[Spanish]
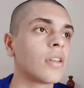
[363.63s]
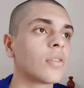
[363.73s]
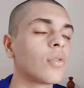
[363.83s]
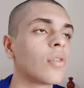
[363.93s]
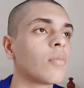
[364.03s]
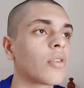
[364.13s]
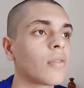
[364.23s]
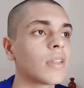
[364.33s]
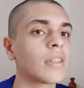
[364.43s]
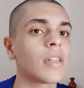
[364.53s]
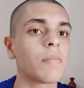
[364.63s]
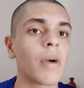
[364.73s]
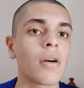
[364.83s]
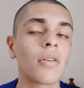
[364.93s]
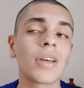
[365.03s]
tu comprobante de
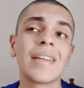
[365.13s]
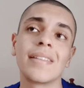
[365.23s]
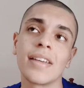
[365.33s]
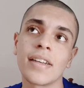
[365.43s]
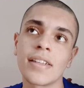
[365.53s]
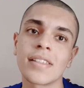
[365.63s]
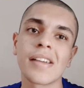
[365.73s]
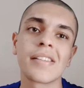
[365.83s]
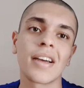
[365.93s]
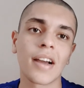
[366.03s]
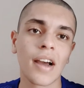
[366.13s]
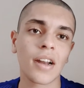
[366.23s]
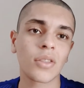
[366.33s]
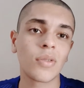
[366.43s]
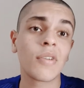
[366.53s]
pago y tienes que
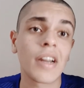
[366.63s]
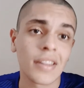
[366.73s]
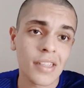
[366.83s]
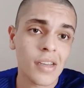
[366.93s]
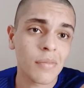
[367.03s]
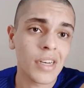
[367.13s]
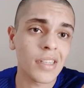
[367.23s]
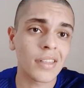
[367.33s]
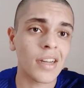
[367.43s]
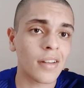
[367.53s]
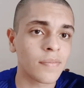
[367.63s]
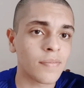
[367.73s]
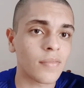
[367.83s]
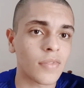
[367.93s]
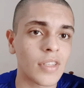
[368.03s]
sacar tu cartilla militar.
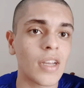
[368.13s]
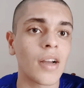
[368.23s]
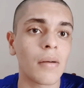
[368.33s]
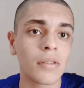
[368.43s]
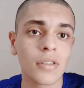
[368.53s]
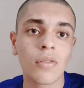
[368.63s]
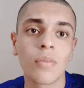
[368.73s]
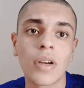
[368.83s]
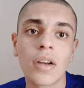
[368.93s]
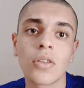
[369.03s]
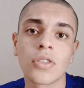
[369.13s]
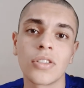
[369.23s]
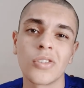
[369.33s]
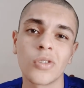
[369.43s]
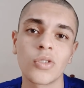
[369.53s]
Si acabas de cumplir los
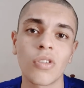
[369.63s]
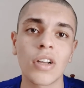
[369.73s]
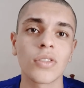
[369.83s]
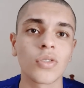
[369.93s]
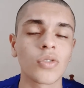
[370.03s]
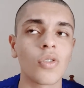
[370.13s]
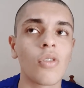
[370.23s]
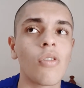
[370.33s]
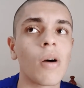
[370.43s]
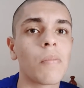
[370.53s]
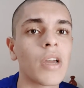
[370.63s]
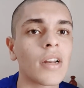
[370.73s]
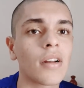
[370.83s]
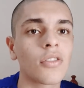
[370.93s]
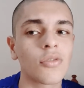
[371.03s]
18 años o
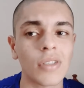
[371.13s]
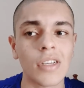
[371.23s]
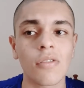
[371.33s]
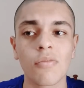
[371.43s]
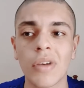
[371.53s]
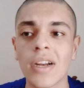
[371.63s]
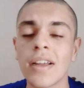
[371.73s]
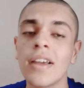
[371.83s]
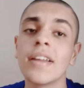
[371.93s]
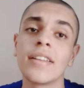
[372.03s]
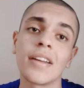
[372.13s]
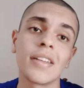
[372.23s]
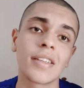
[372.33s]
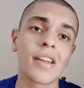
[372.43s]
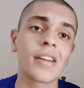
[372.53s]
apenas los vas a cumplir,
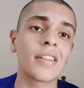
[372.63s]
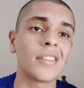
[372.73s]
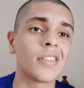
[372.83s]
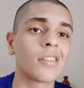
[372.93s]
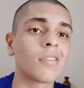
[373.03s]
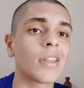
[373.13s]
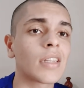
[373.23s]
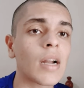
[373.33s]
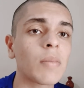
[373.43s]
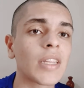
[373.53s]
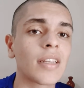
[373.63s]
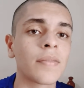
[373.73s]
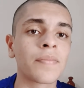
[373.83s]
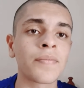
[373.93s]
tienes que ir iniciando el trámite.